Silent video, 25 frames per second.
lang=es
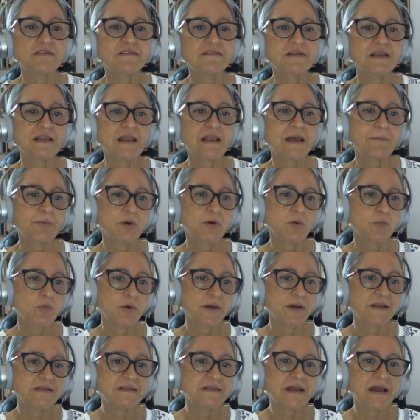la
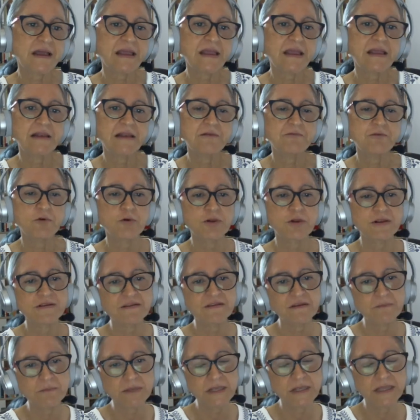propuesta es el
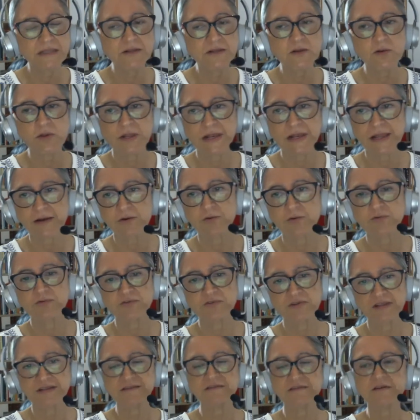florecimiento de la
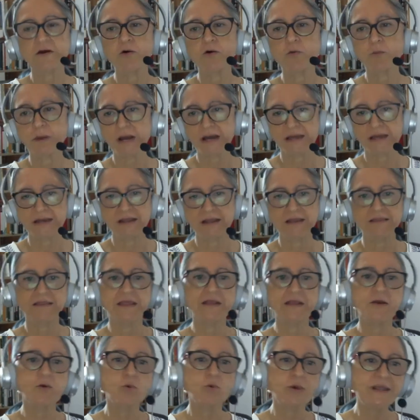conciencia humana,
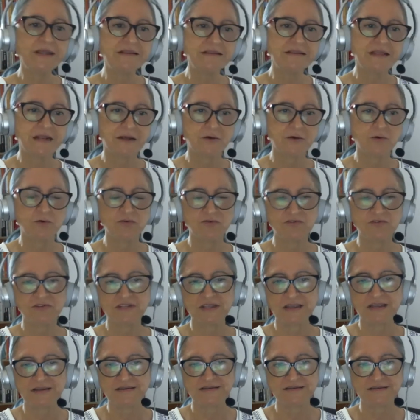de nuestra
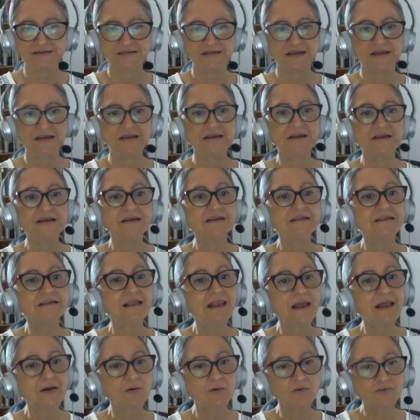conciencia, de
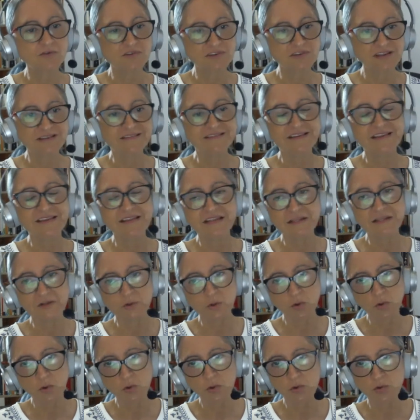la conciencia de
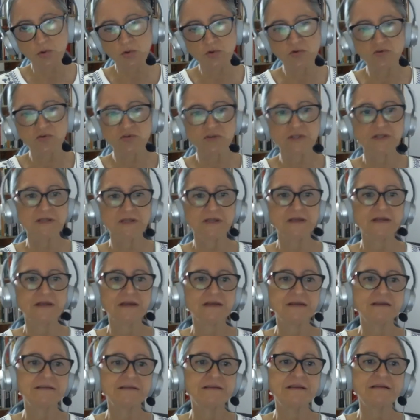todos,
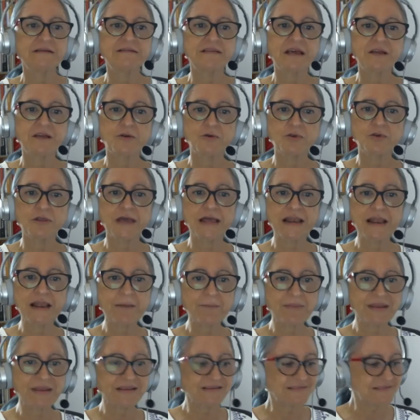desarrollar la
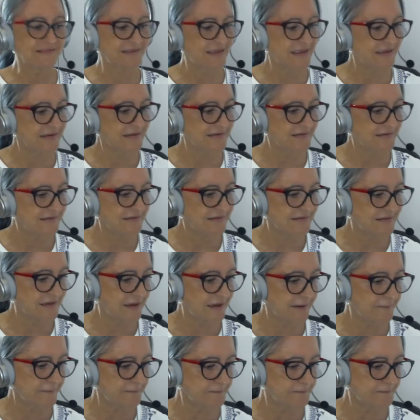presencia,